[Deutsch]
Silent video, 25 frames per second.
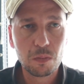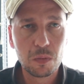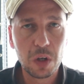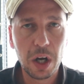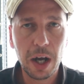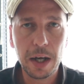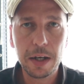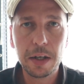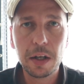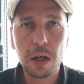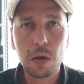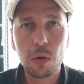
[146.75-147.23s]

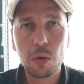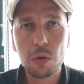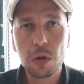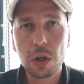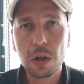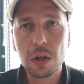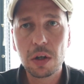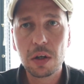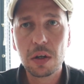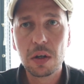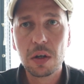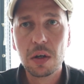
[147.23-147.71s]
Reine
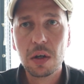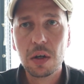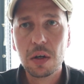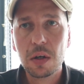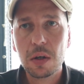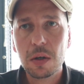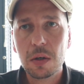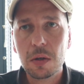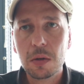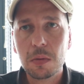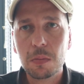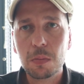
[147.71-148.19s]
Logik
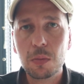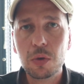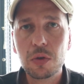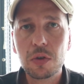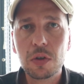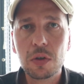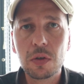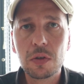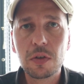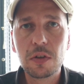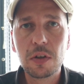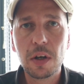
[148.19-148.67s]

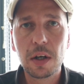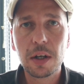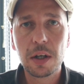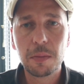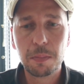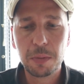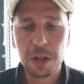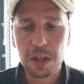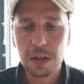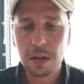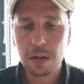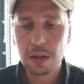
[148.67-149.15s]
müsste uns ja
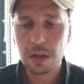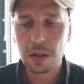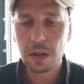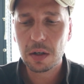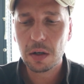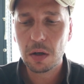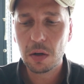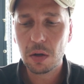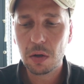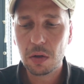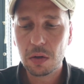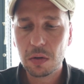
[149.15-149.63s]
gebieten,
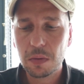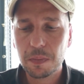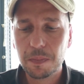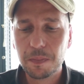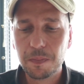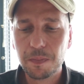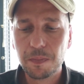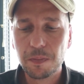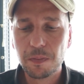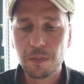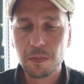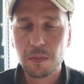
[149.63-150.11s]
genau
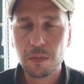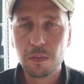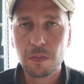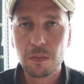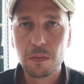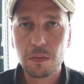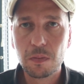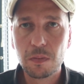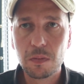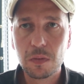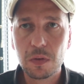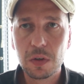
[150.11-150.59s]

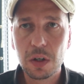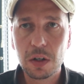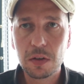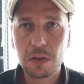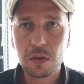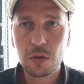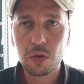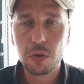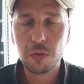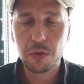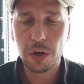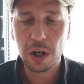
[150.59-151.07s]

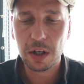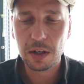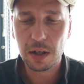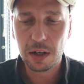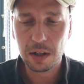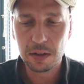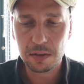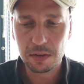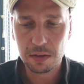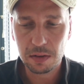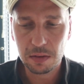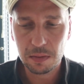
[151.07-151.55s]
das zu
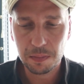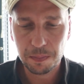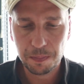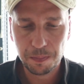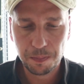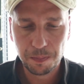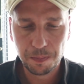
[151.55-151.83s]
veranlassen.